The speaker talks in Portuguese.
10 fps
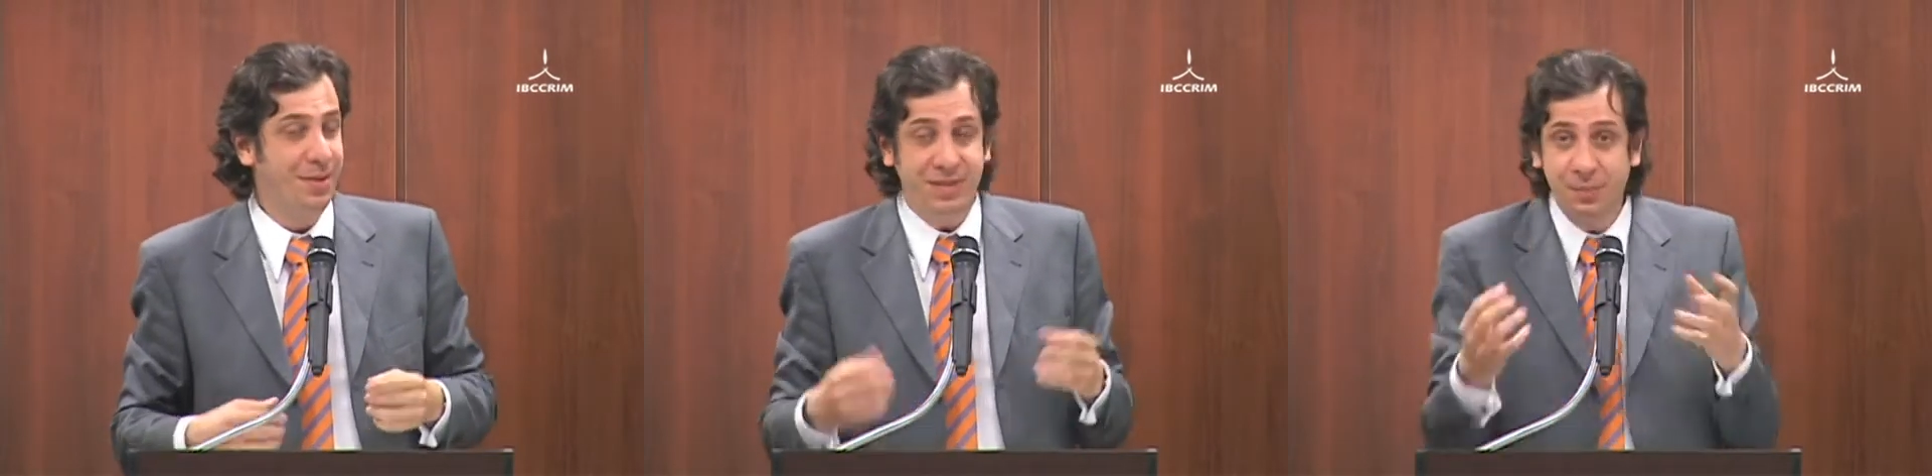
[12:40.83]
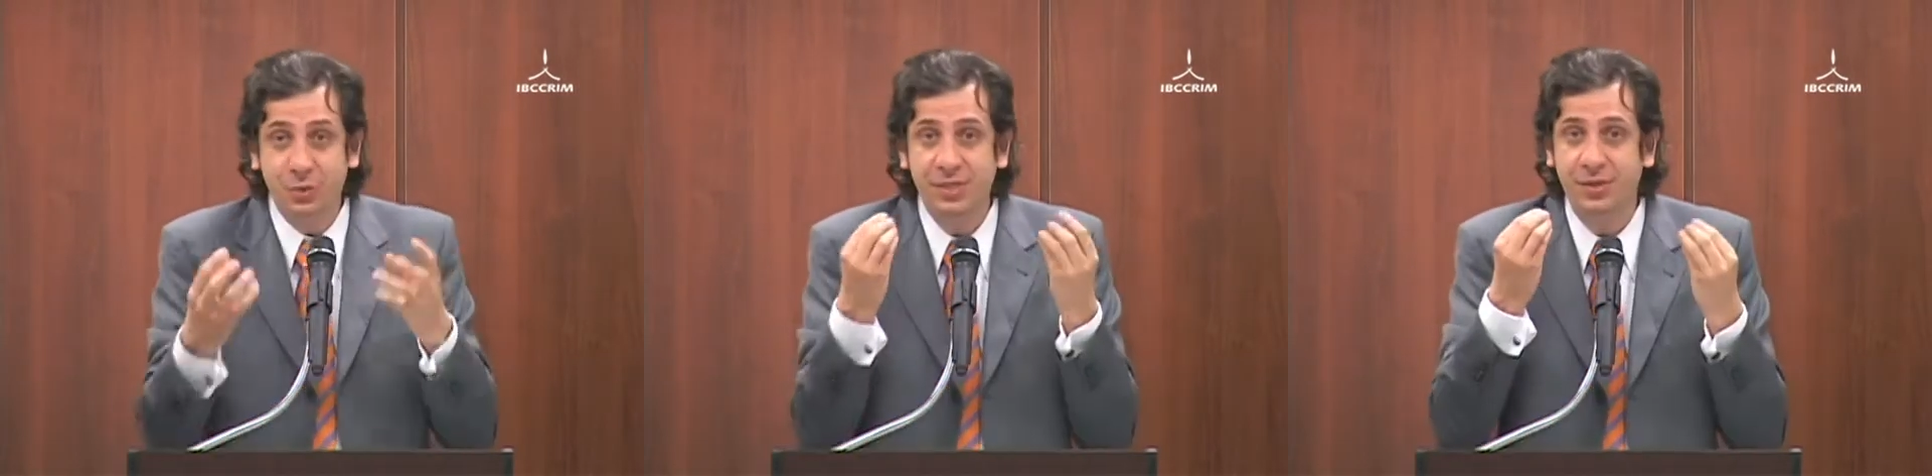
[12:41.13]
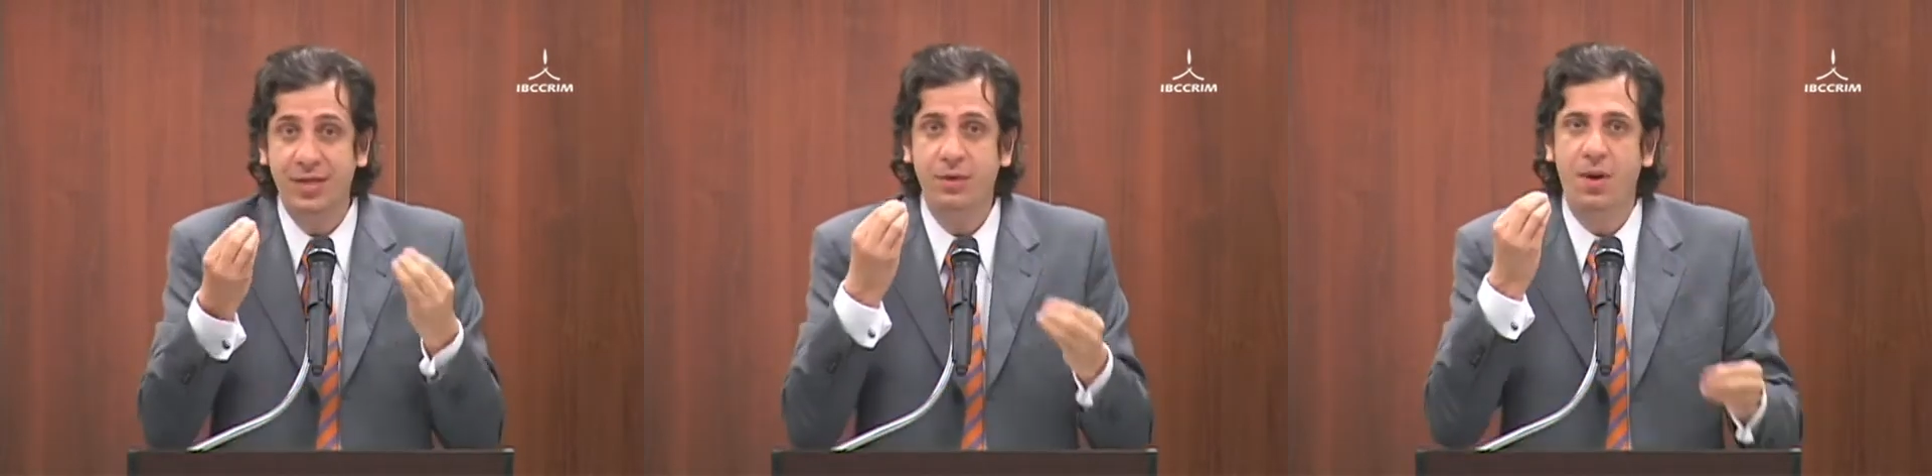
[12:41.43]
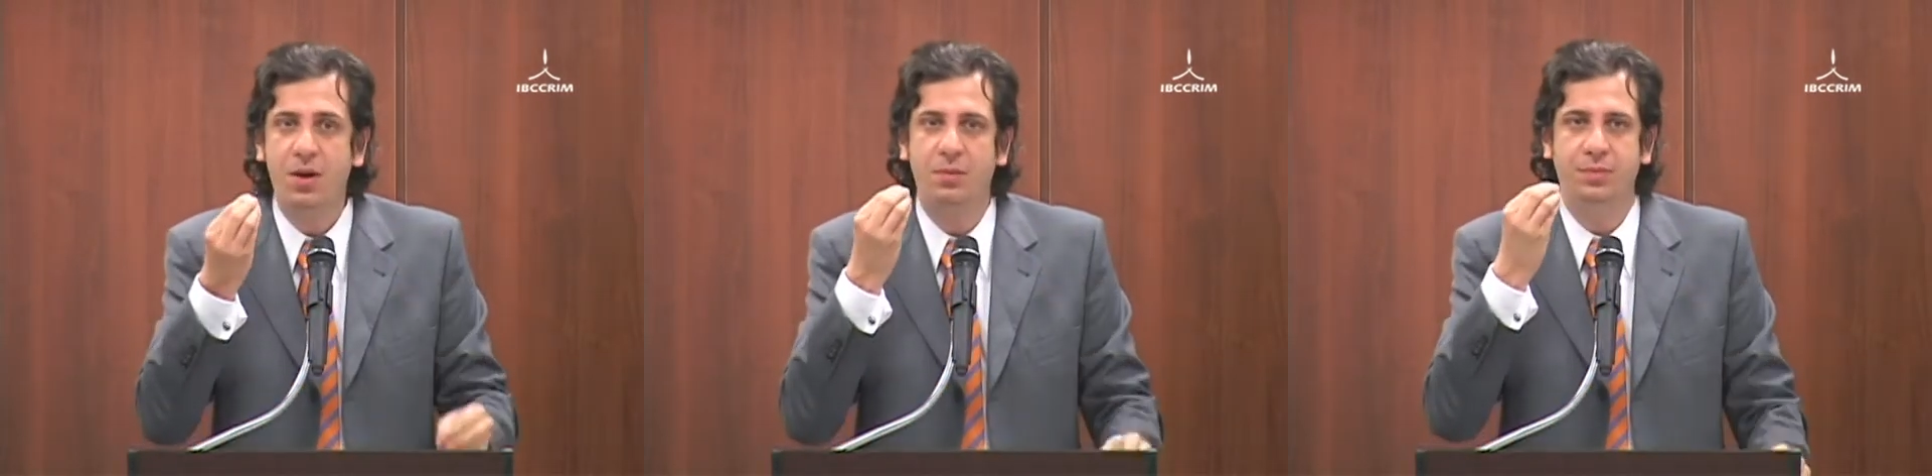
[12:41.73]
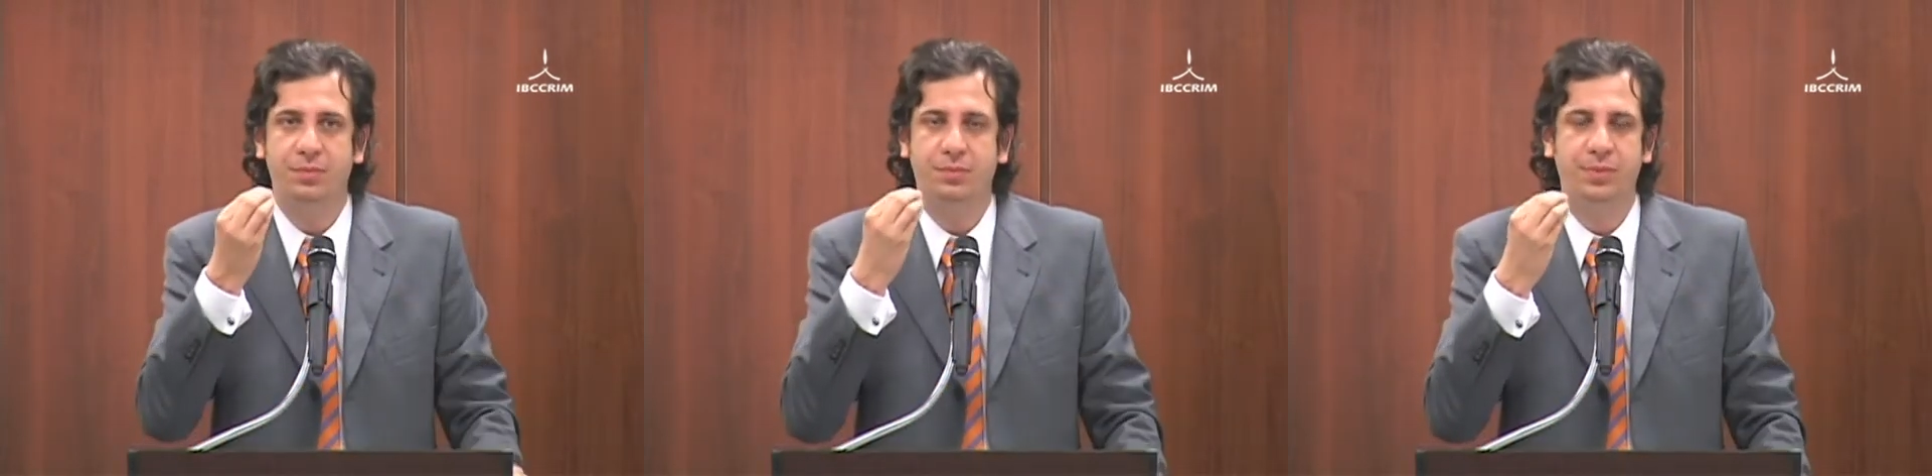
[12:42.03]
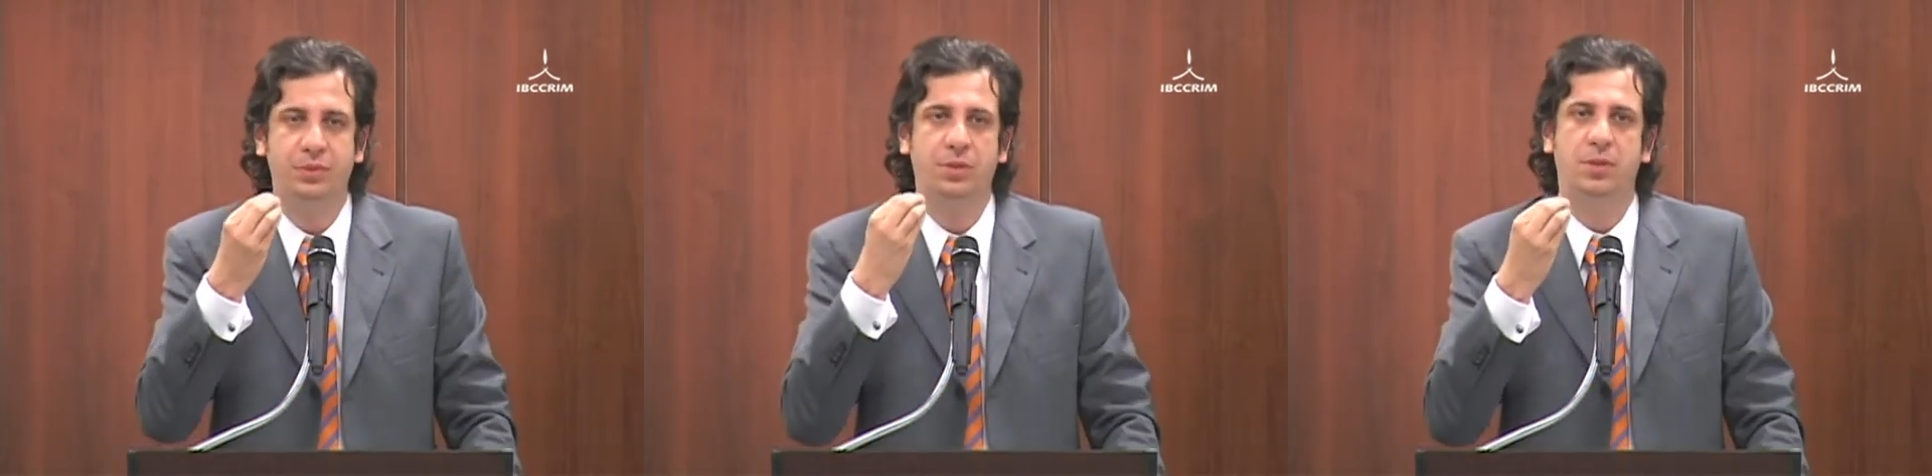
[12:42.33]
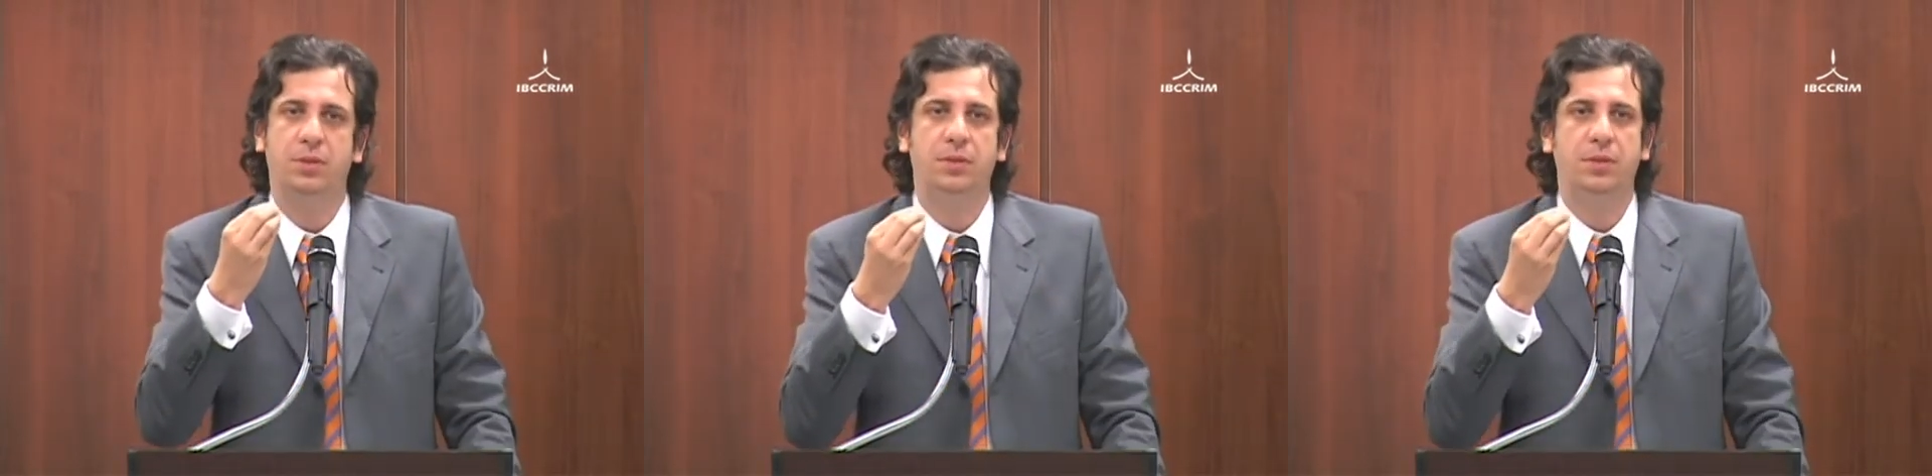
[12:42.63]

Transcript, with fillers: Mas a punição era igual, pessoal.